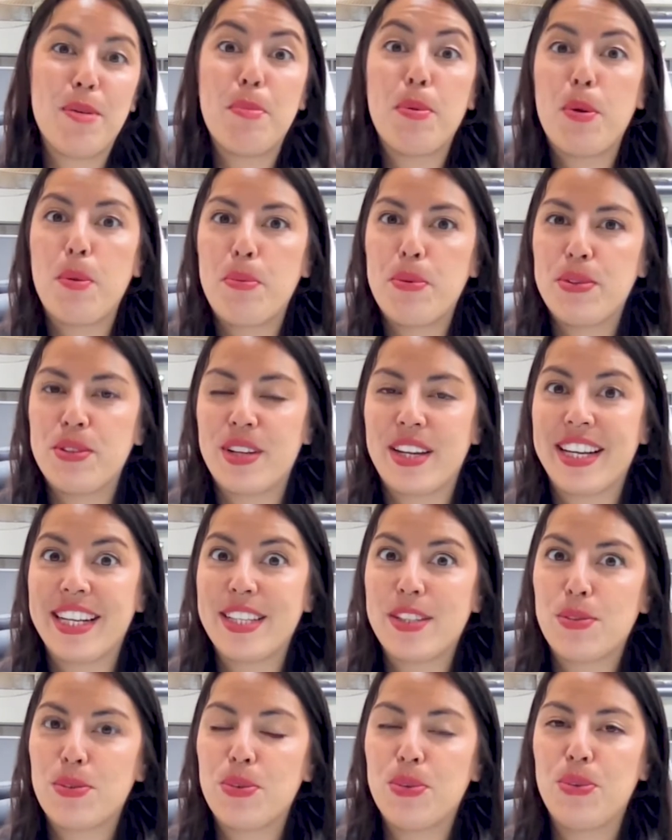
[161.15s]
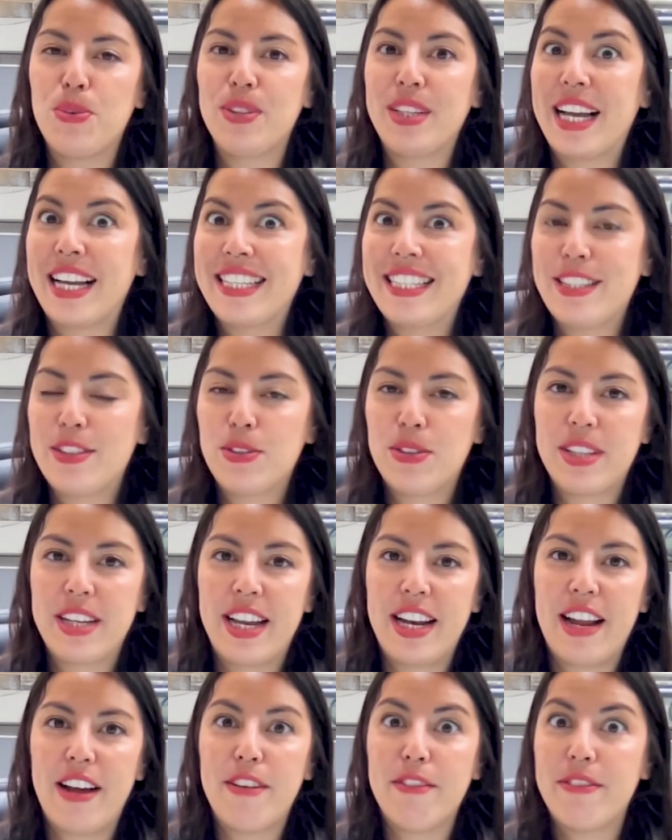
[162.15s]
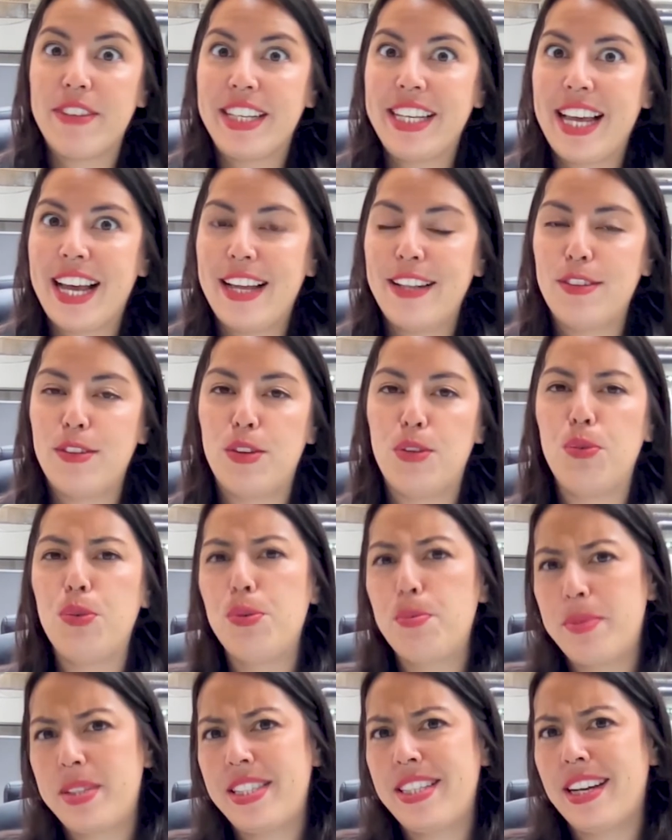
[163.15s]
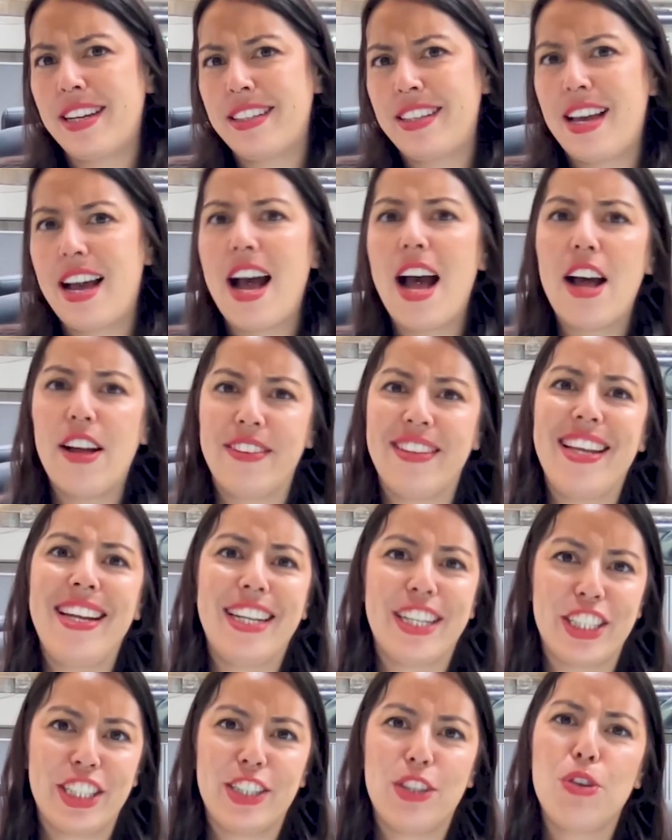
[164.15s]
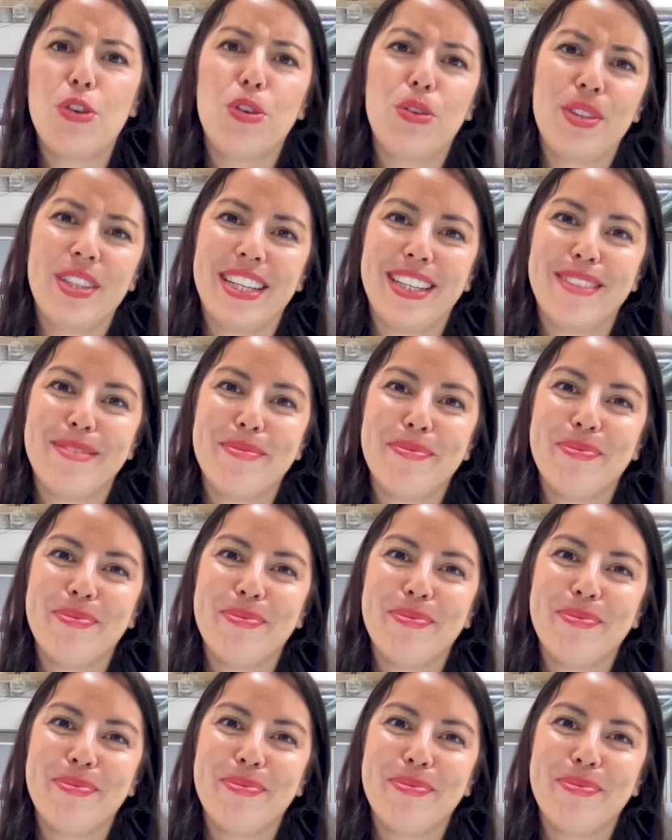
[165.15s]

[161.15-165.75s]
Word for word: propose un resto traditionnel à un vegan ou une pizzeria à un allergique au gluten.